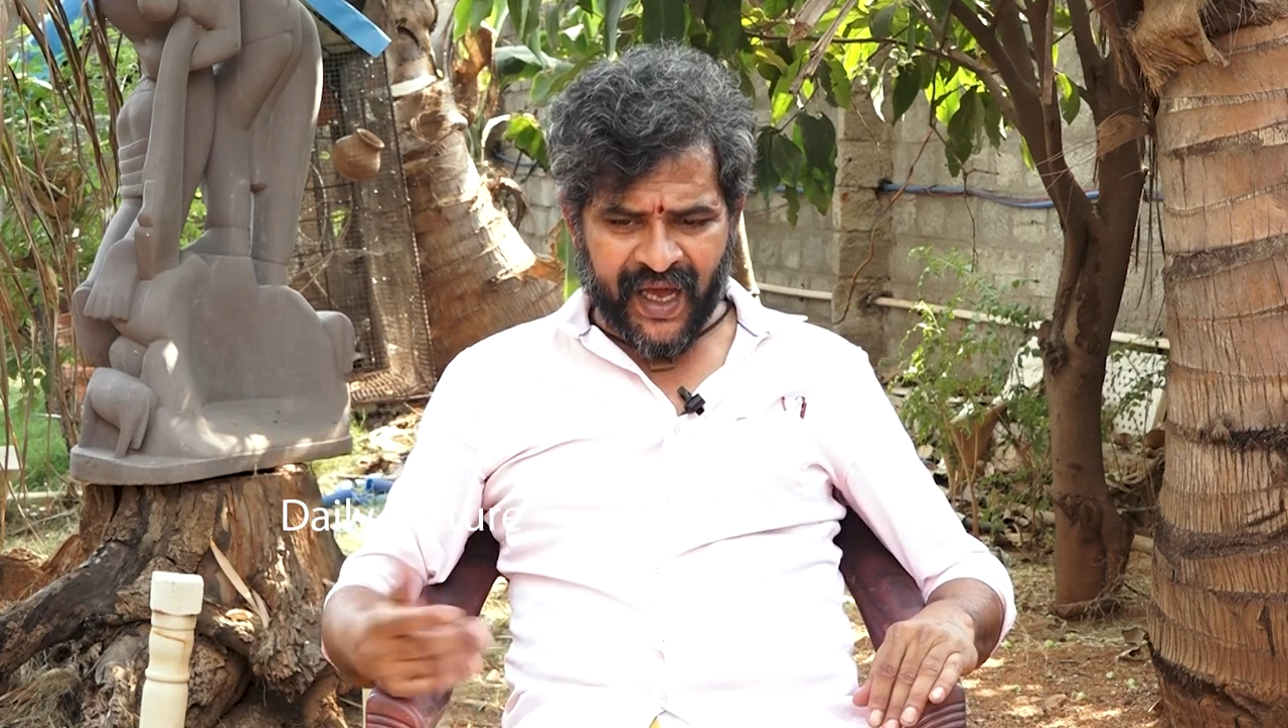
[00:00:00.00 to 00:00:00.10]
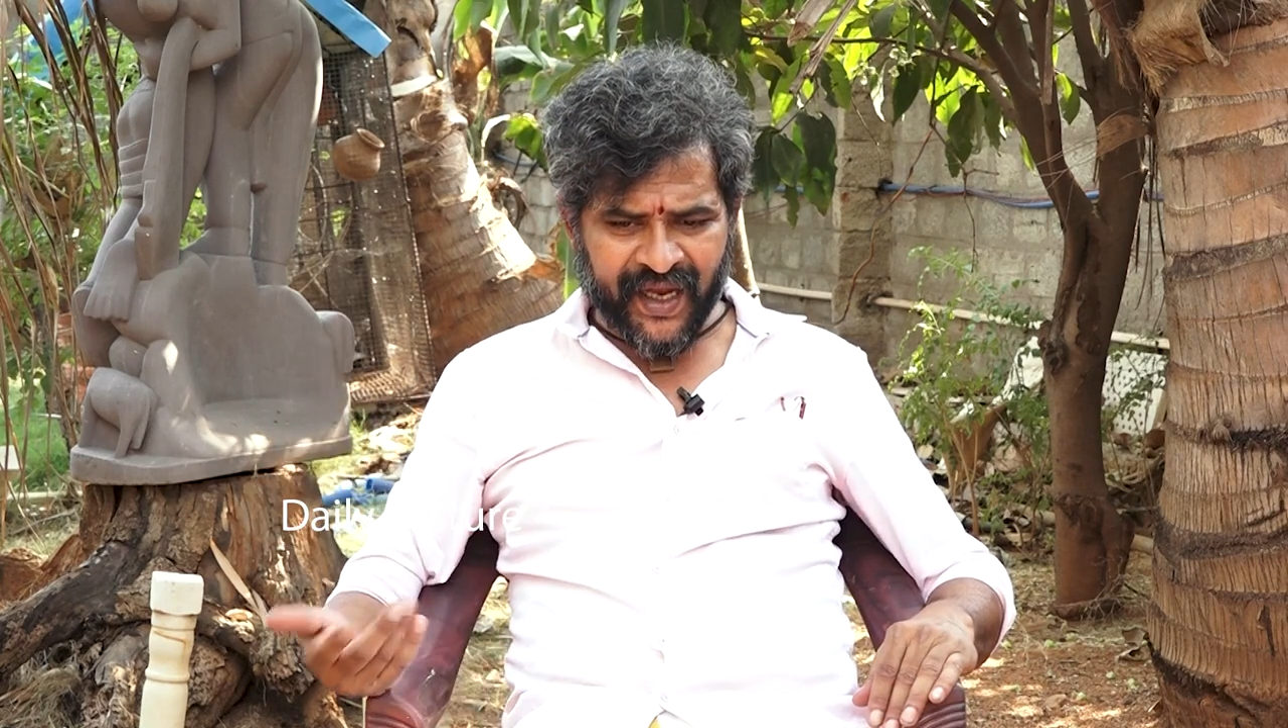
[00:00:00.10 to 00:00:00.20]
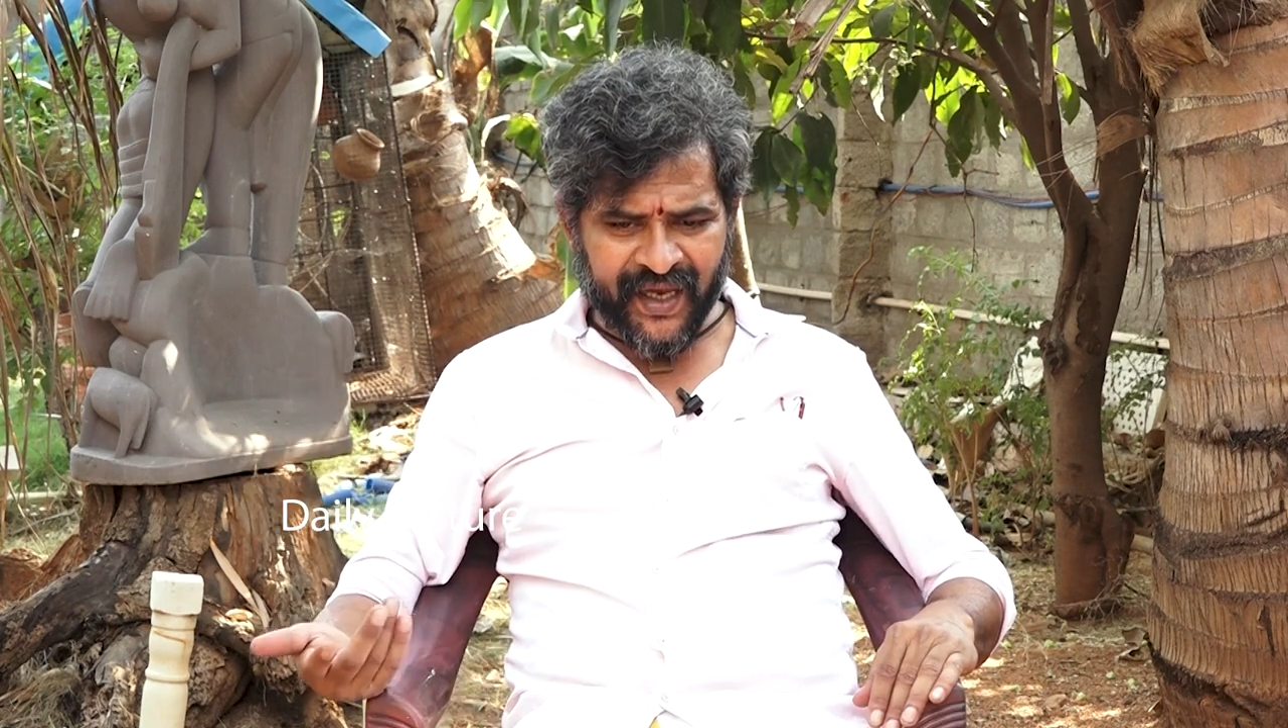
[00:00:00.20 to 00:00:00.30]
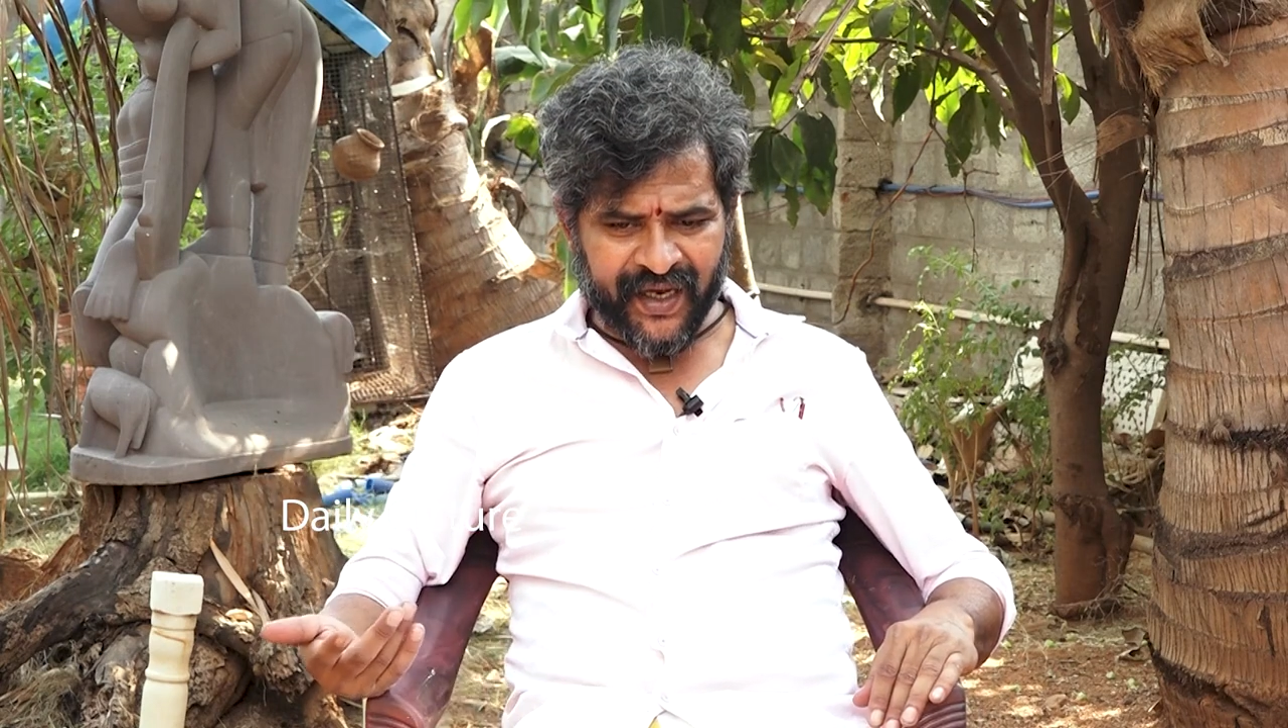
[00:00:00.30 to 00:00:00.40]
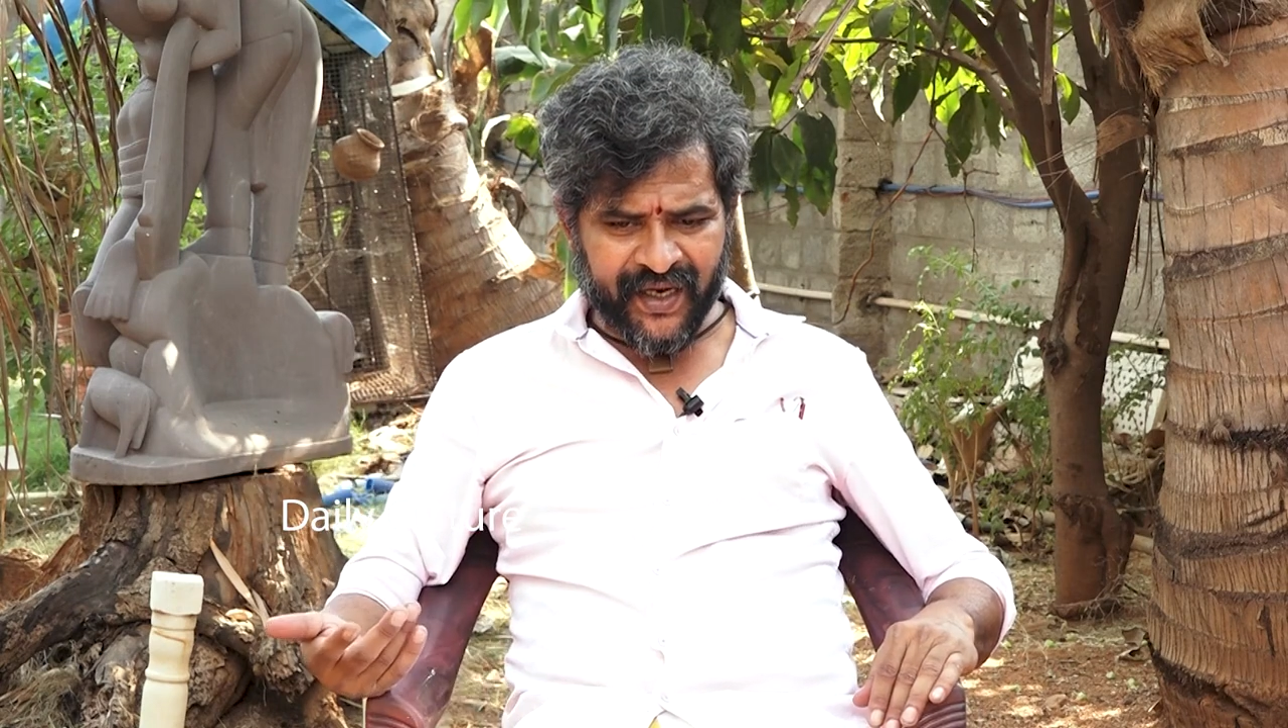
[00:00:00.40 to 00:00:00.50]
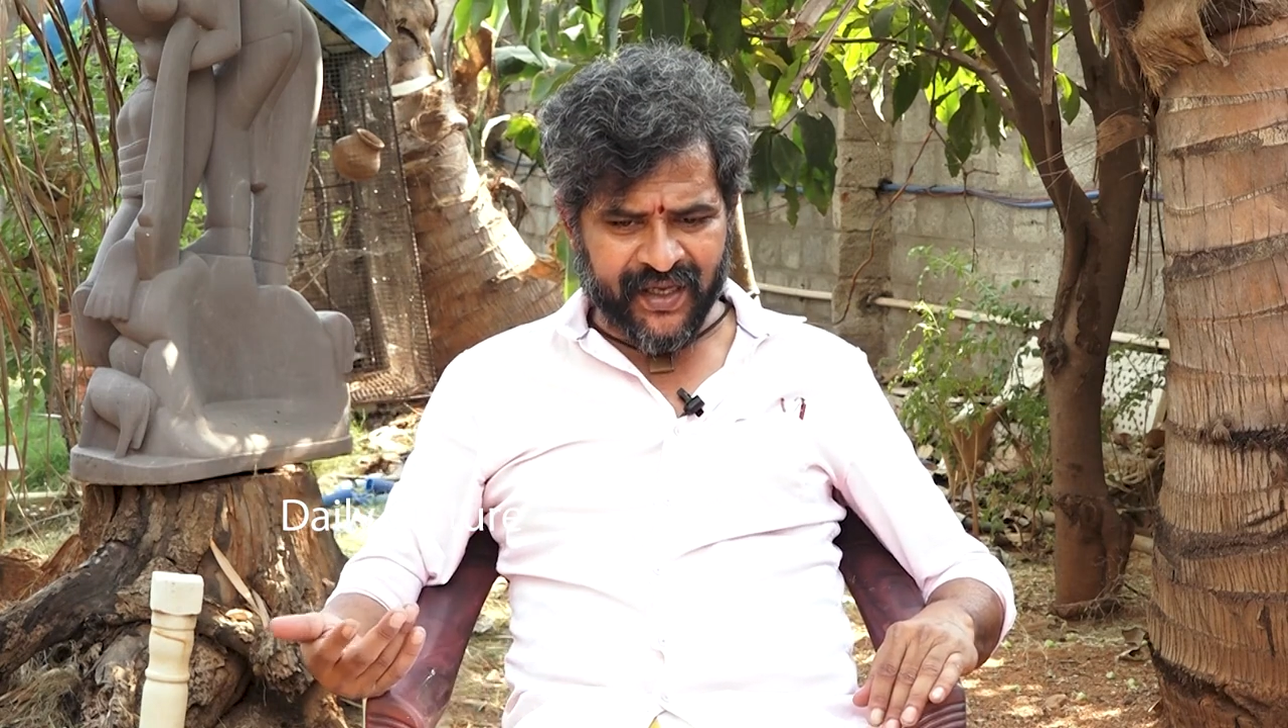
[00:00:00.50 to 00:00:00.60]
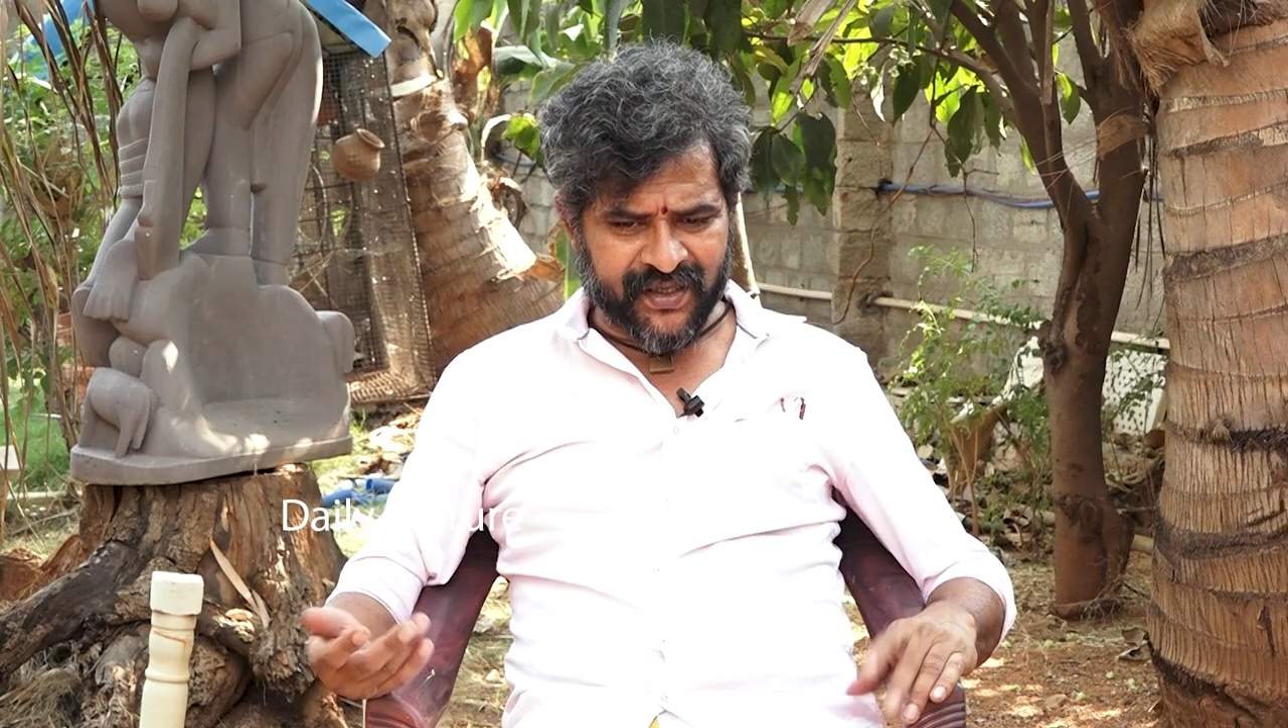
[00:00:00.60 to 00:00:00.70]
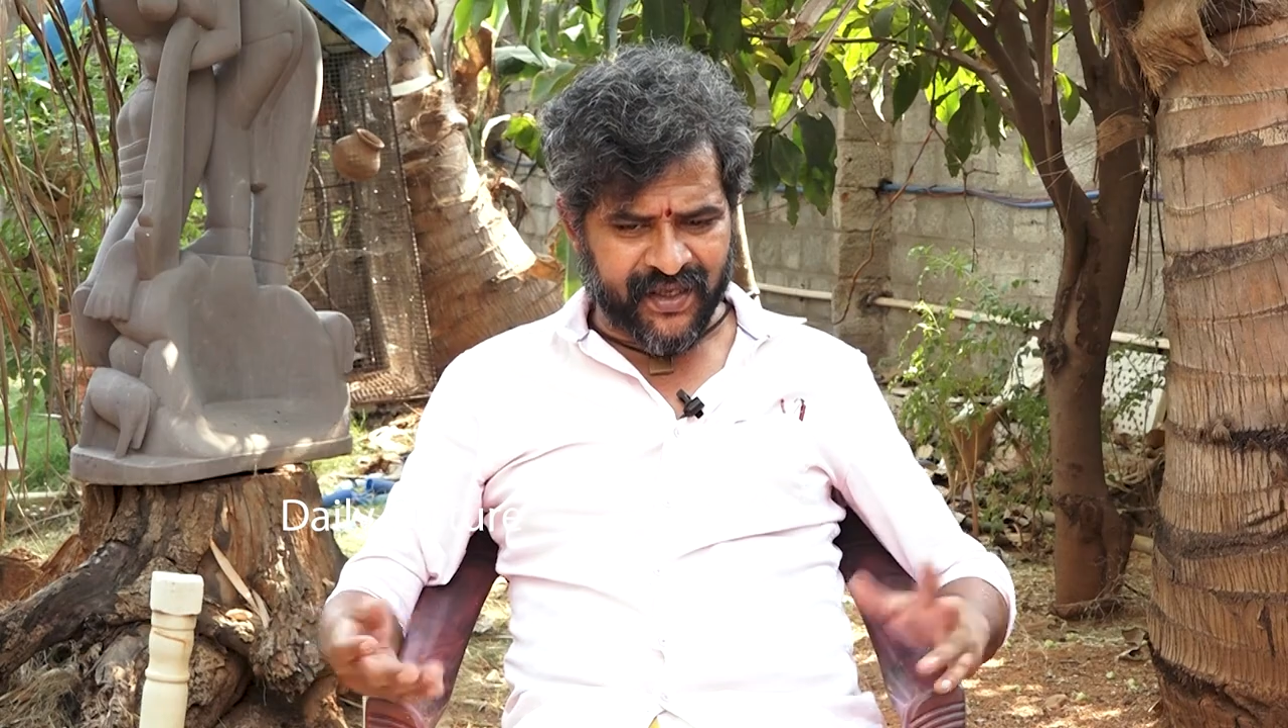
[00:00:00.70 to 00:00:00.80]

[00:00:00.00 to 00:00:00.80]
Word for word: అలా ఏం లేదు